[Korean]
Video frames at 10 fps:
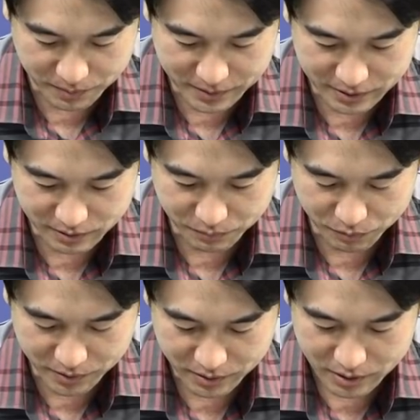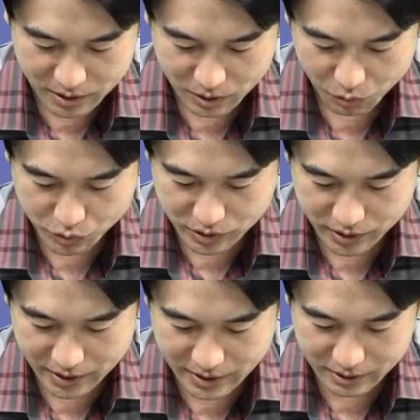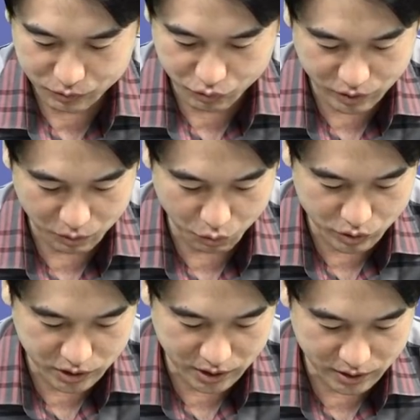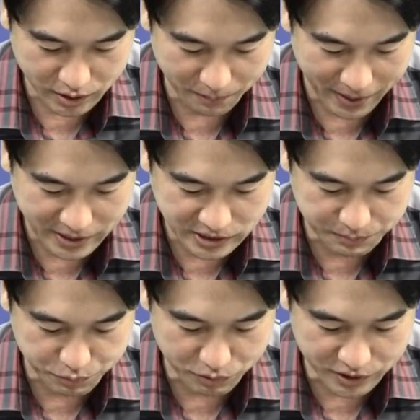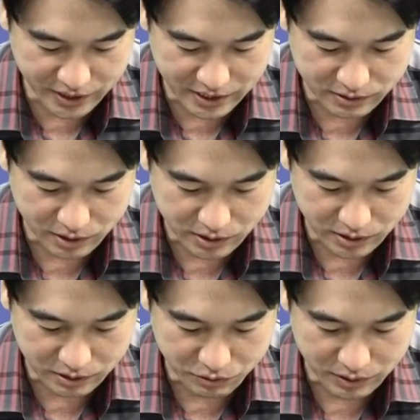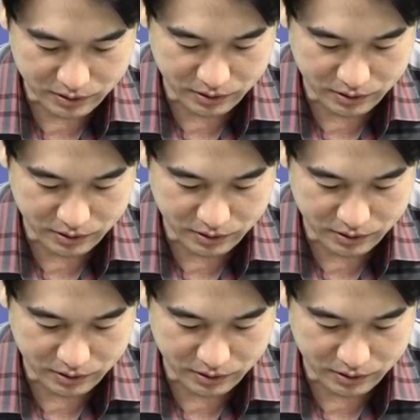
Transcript: 법안을 보면 골자 해당 주택 공시가격의 120% 이내에서 결정하도록 하는